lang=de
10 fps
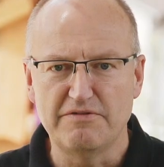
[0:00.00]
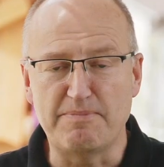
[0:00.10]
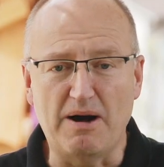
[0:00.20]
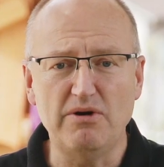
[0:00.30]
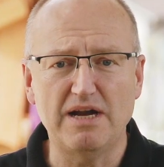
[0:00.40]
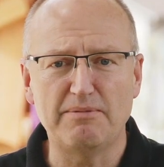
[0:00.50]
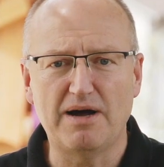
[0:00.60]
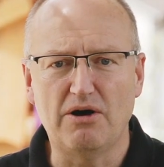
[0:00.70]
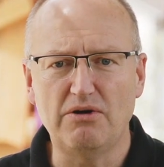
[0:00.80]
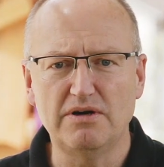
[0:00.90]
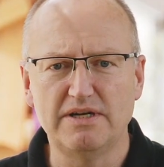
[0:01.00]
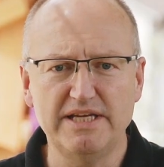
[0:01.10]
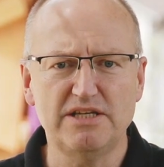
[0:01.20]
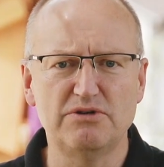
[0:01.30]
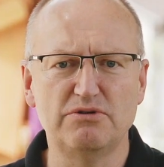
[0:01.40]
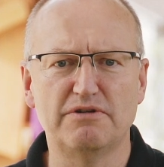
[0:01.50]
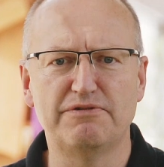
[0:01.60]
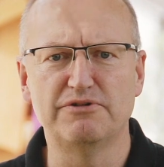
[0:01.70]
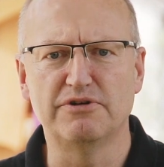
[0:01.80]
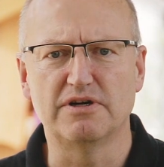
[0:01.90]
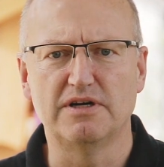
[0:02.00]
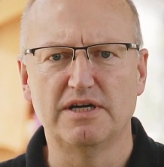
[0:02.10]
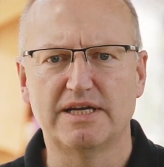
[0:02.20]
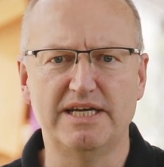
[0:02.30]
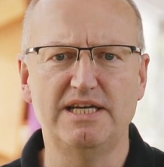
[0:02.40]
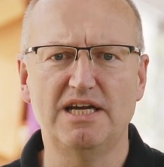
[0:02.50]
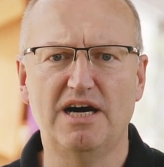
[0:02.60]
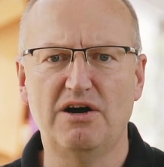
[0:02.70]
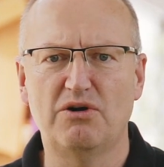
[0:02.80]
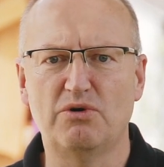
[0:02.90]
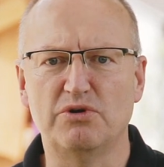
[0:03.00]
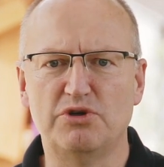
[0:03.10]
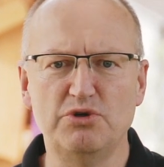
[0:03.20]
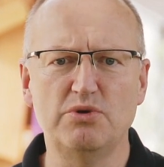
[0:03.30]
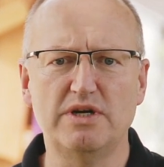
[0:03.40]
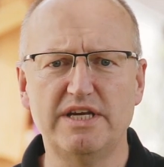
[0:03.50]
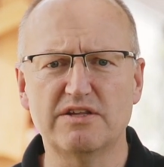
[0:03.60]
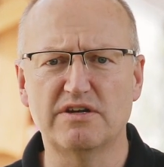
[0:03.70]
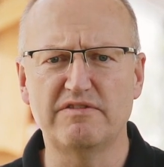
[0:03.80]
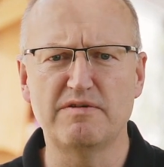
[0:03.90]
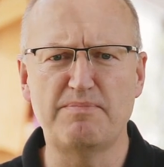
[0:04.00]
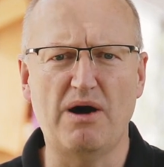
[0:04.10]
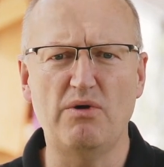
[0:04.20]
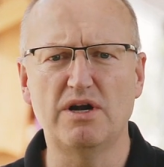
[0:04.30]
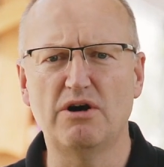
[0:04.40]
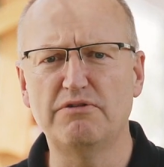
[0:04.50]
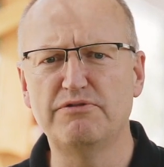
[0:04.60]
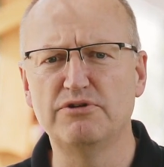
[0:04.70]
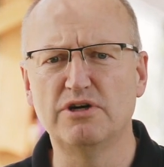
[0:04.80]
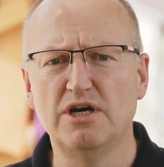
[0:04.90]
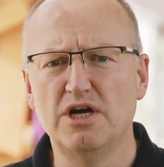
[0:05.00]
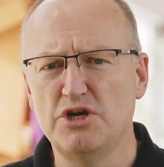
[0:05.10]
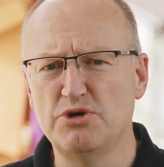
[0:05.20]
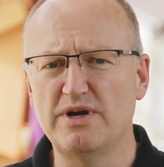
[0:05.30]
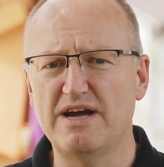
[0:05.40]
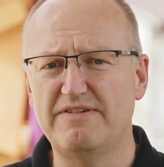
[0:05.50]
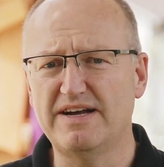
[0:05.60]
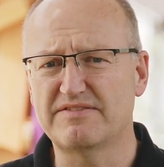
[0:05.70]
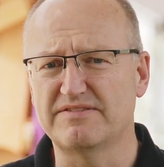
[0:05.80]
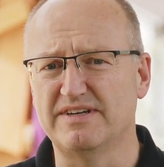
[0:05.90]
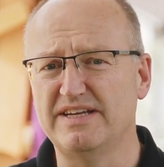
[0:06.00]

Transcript: Wir bauen aber auch nicht nur für Kinder und Jugendliche, sondern wir bauen auch für junge Erwachsene,